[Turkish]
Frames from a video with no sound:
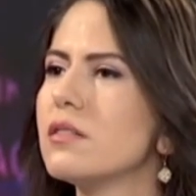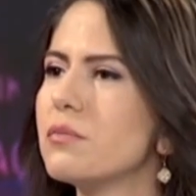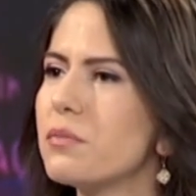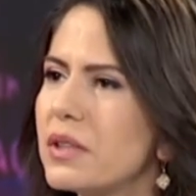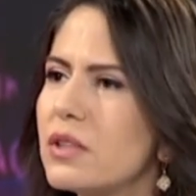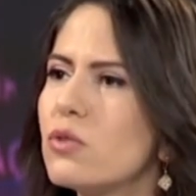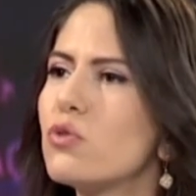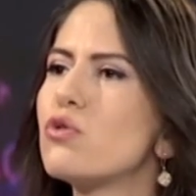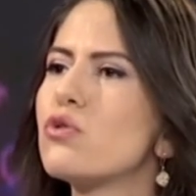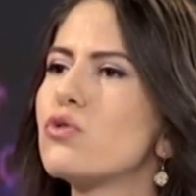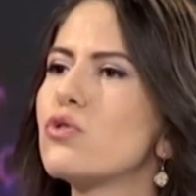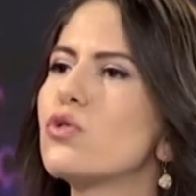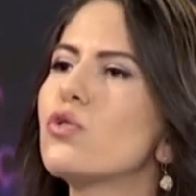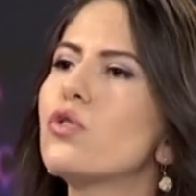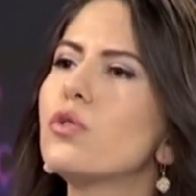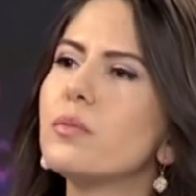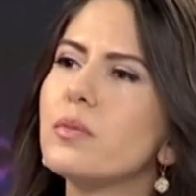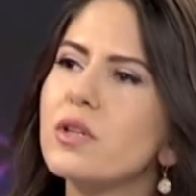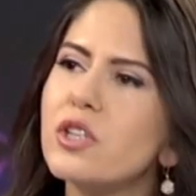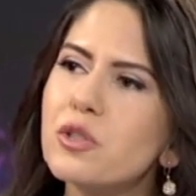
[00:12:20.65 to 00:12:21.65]
bir de üstüne
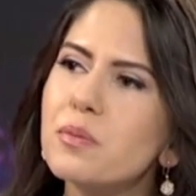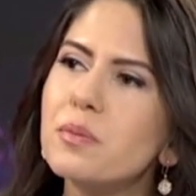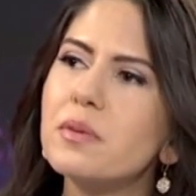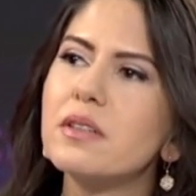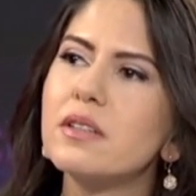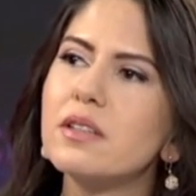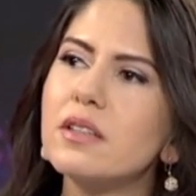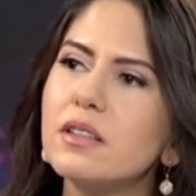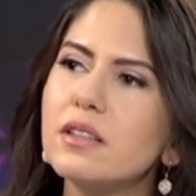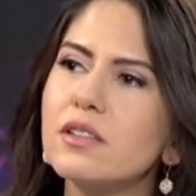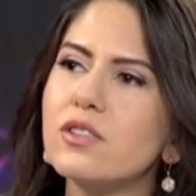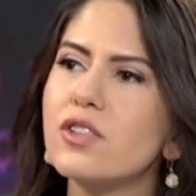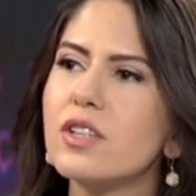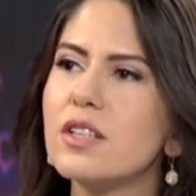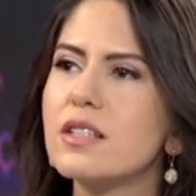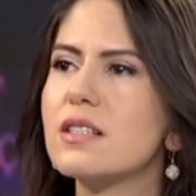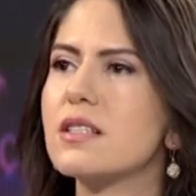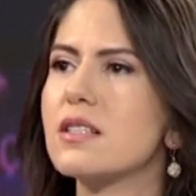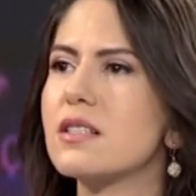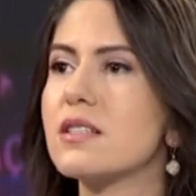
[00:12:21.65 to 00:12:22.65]
15 bin lira
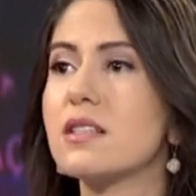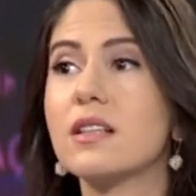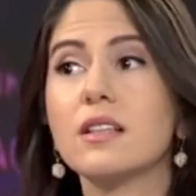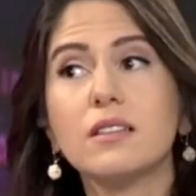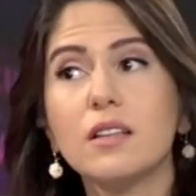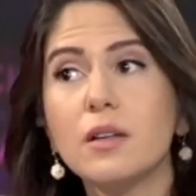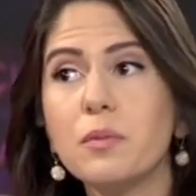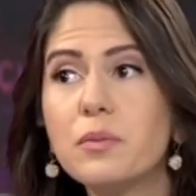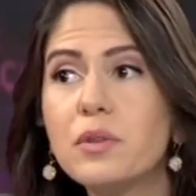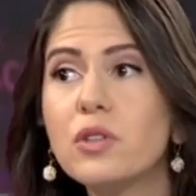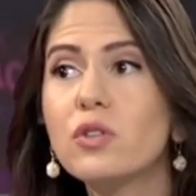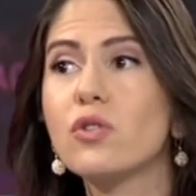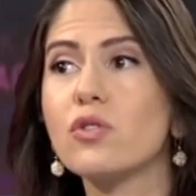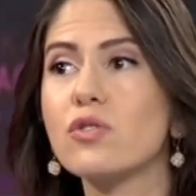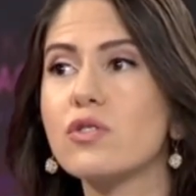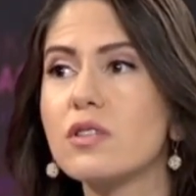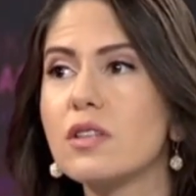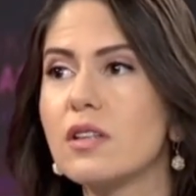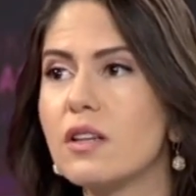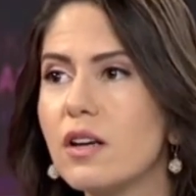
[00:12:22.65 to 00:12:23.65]
alacaksınız diye tepki
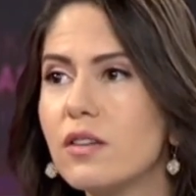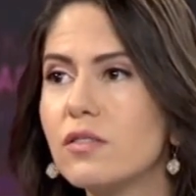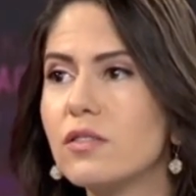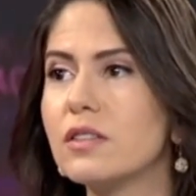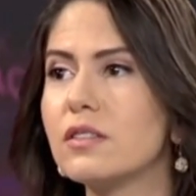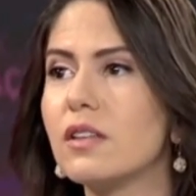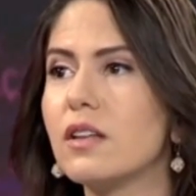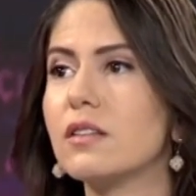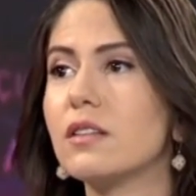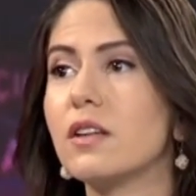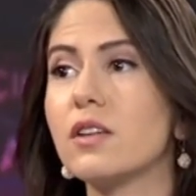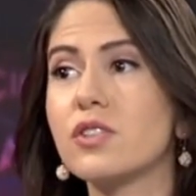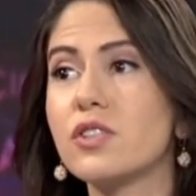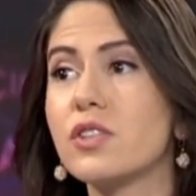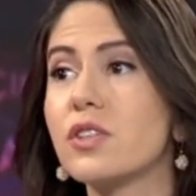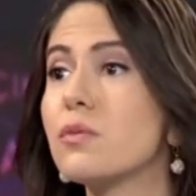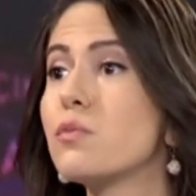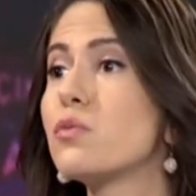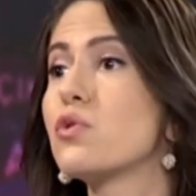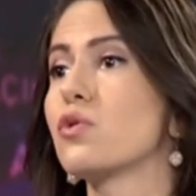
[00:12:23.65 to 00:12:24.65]
gösteren
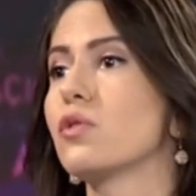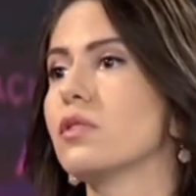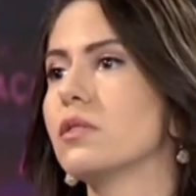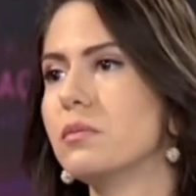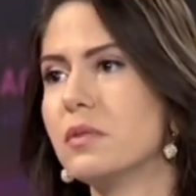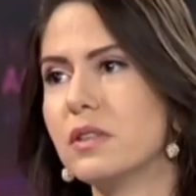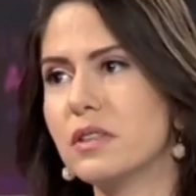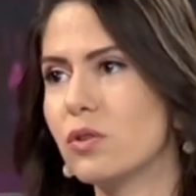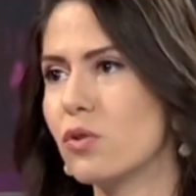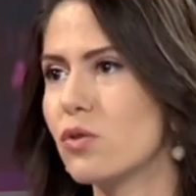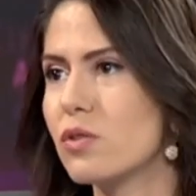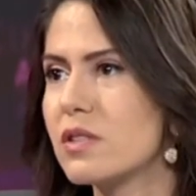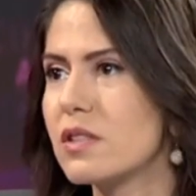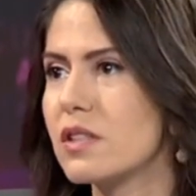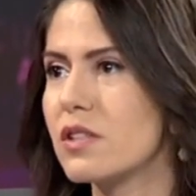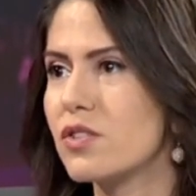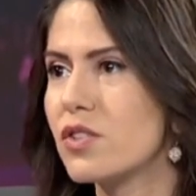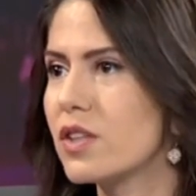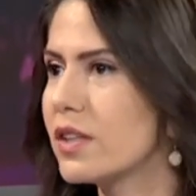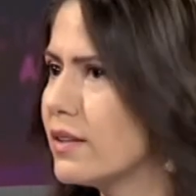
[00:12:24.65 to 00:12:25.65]
vatandaşlarımız olabilir
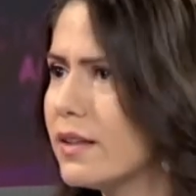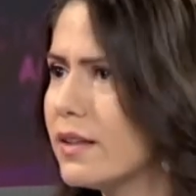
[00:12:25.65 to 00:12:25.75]
gösterecek.